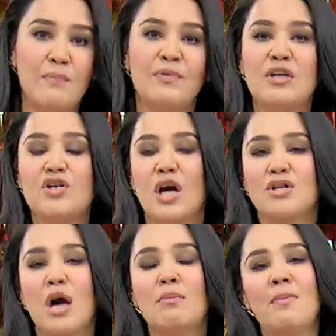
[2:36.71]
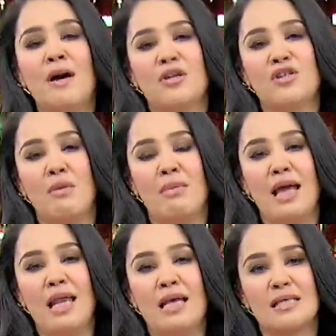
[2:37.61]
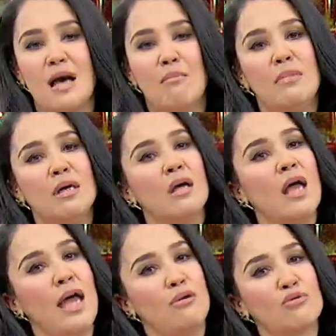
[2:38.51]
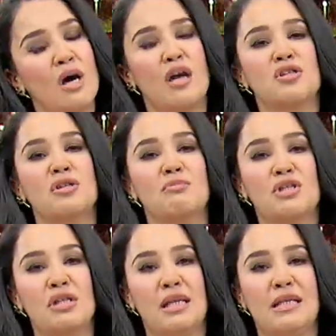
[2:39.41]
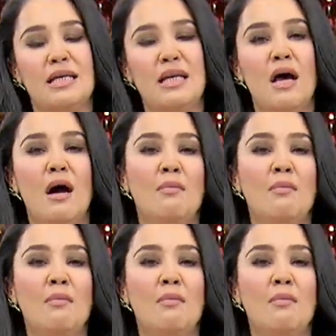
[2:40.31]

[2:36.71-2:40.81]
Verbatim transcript: E çarşamba perşembe gelen zam mı henüz karşılamış dahi değil.